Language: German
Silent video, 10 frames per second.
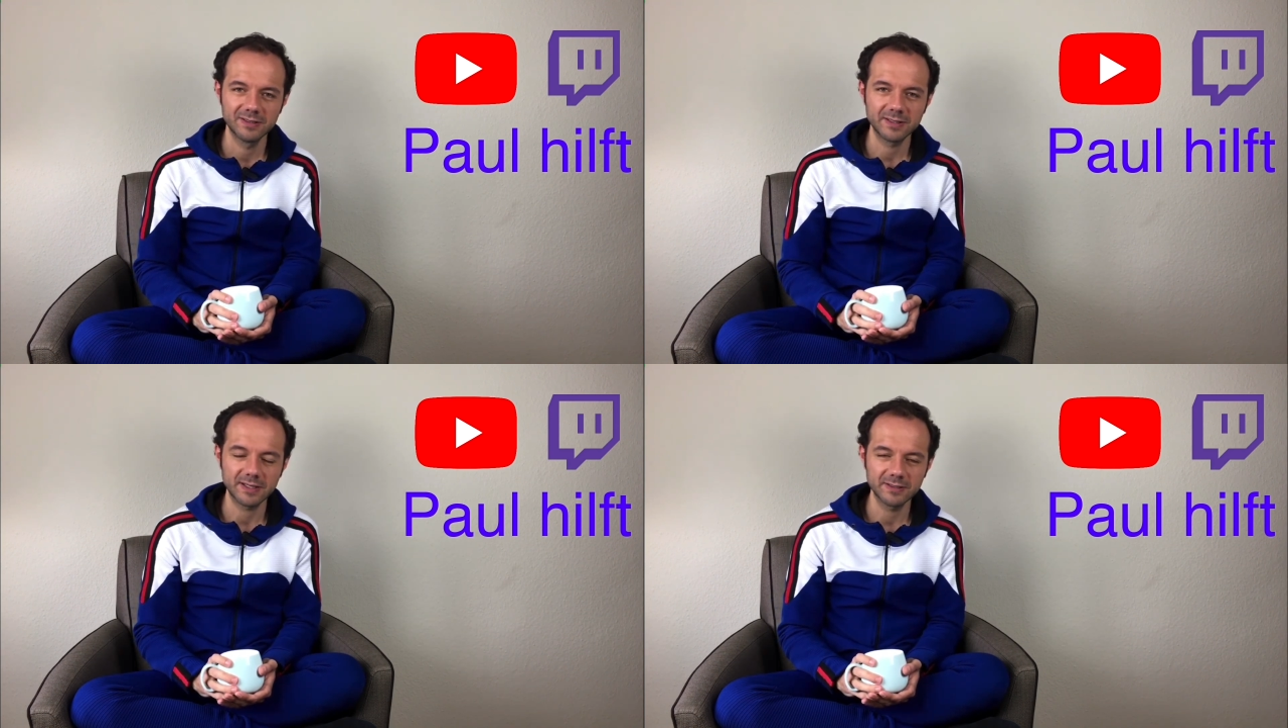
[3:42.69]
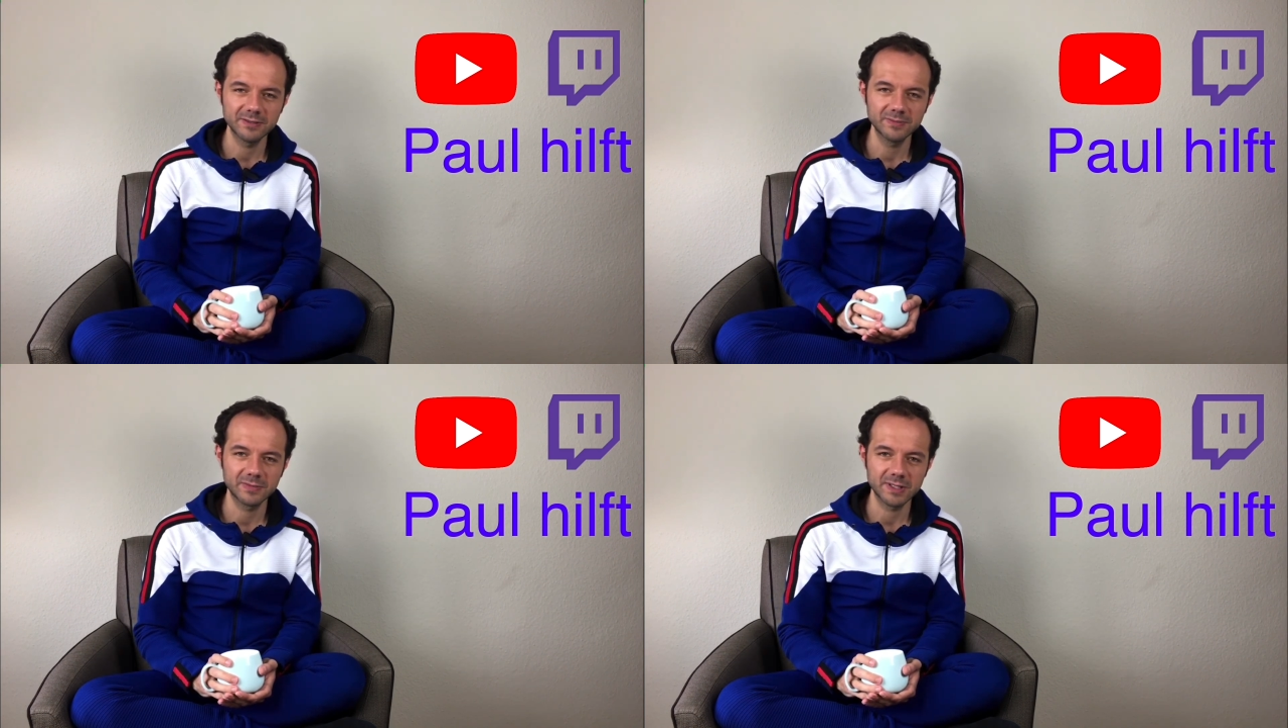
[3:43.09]

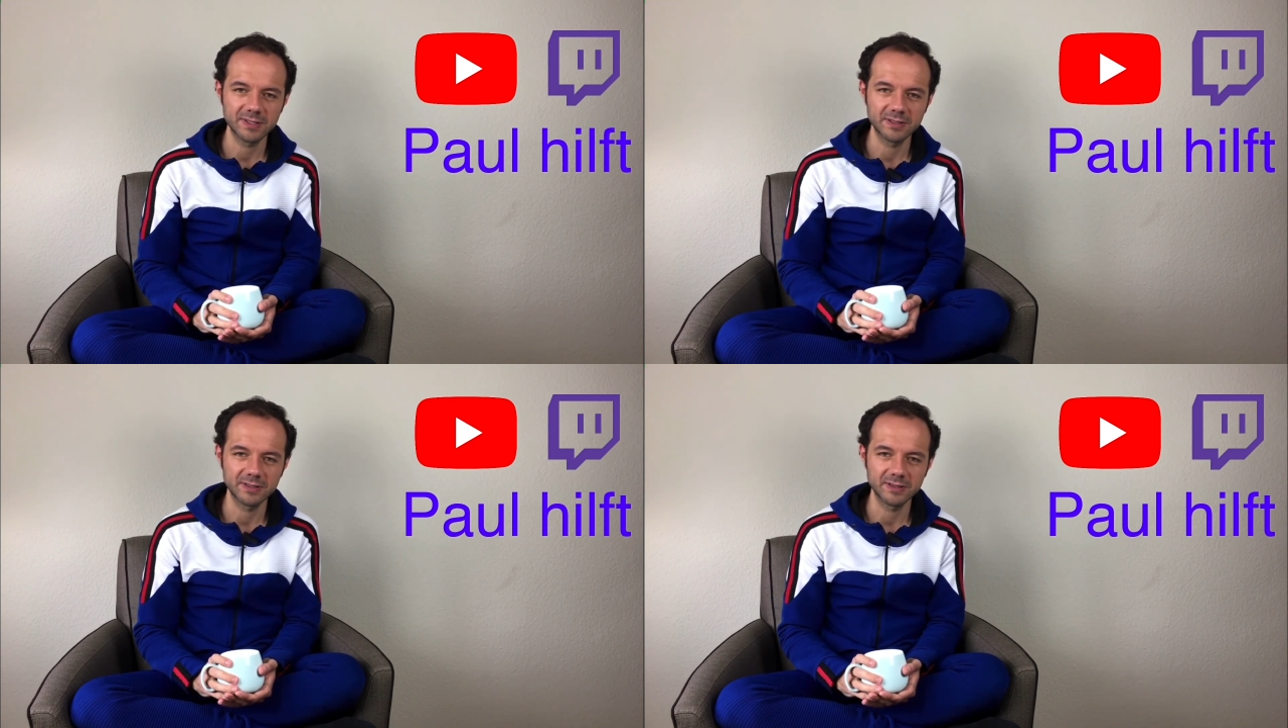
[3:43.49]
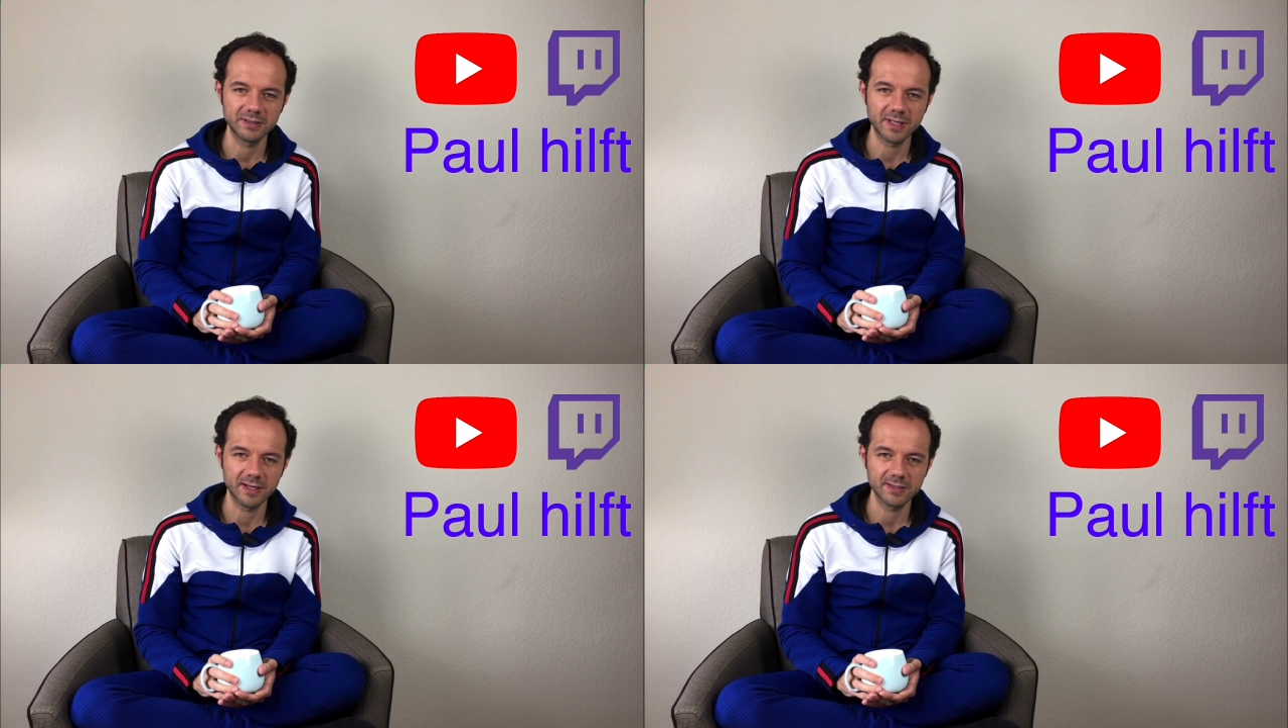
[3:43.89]
Danke, dass ihr
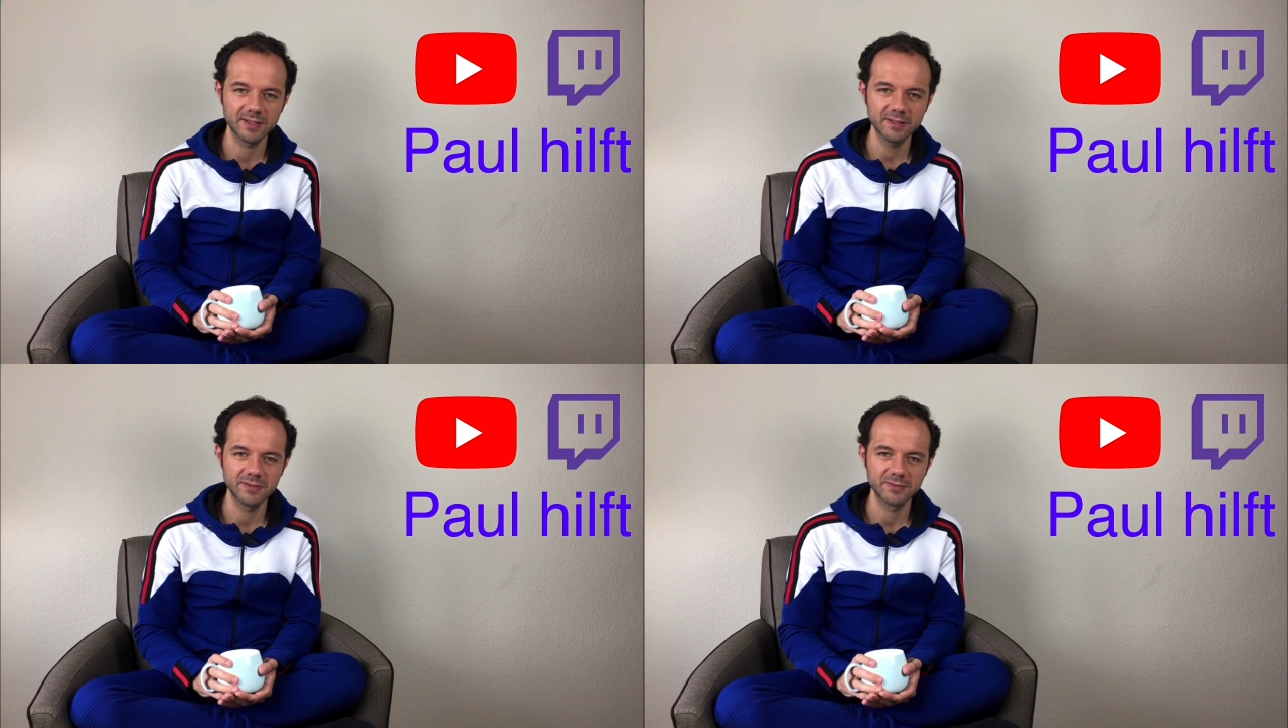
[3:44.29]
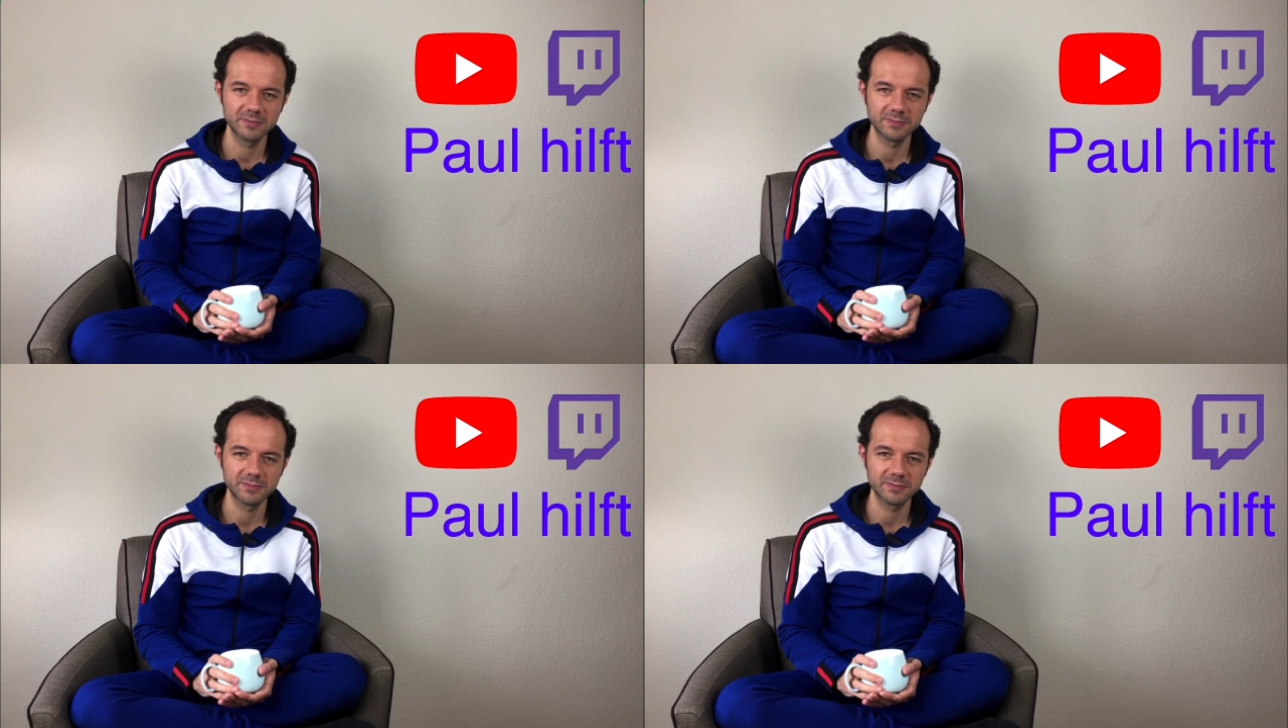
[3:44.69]
da seid